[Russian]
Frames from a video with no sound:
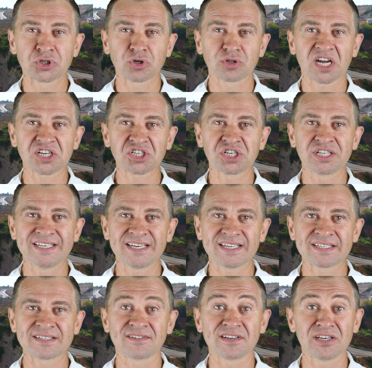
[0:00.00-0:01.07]
что наше
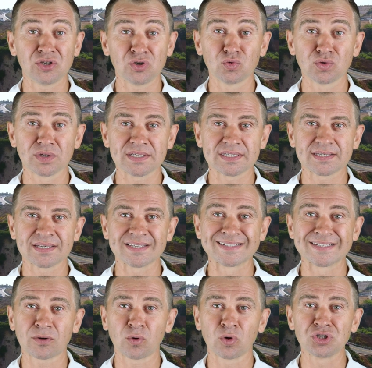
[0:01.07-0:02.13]
детство и юность
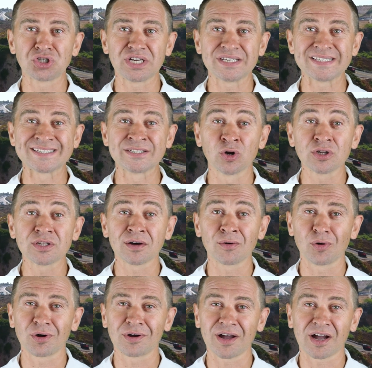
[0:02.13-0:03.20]
закончились до
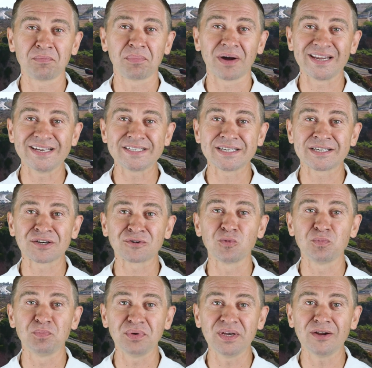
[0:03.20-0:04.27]
того, как политики
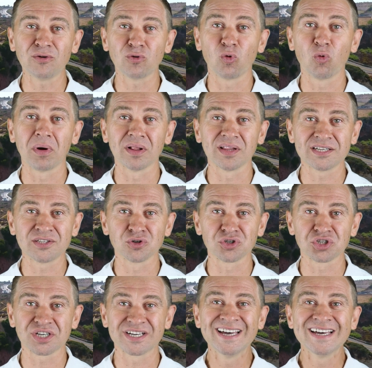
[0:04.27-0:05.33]
купили у
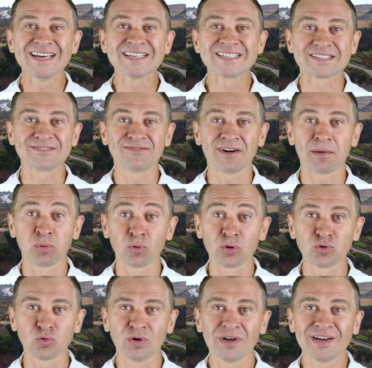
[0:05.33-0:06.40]
молодежи
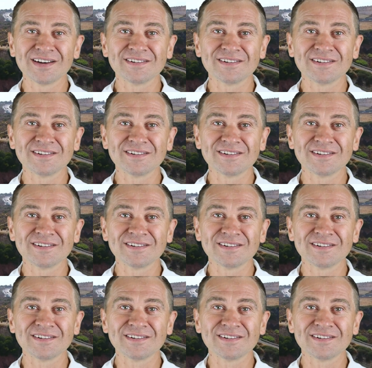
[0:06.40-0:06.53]
свободу